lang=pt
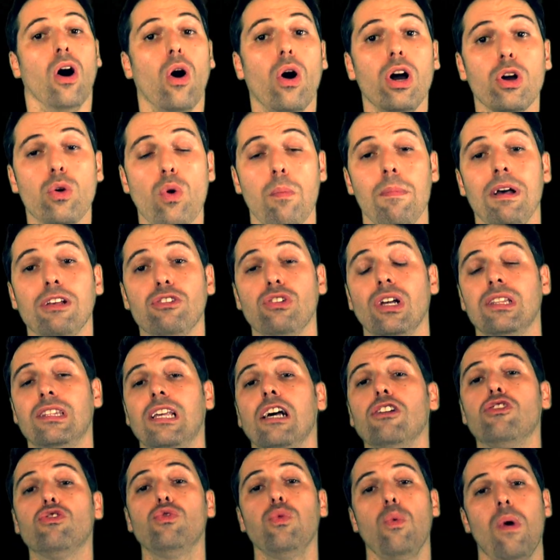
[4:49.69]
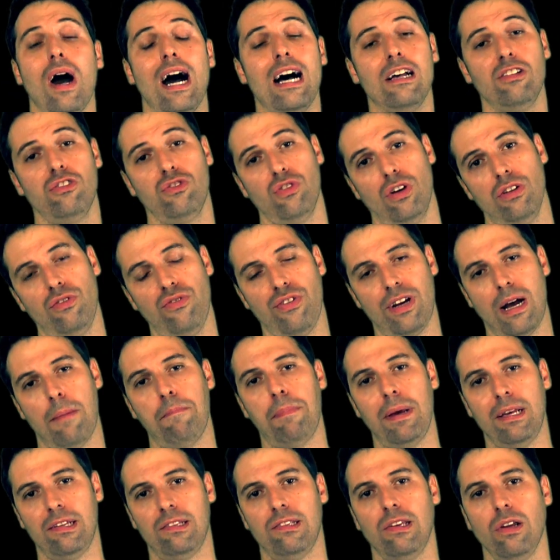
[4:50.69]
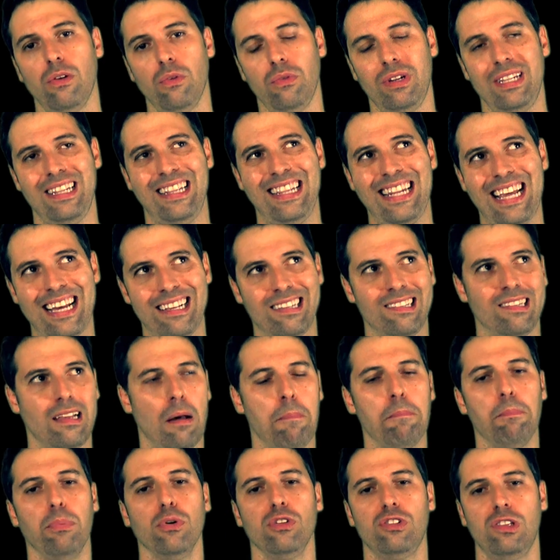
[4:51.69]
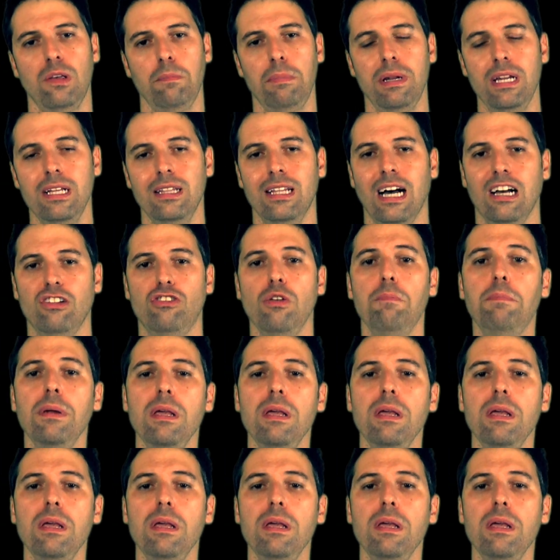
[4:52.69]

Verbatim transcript: Olha, eu começo até a suar só de ficar pensando nessa possibilidade.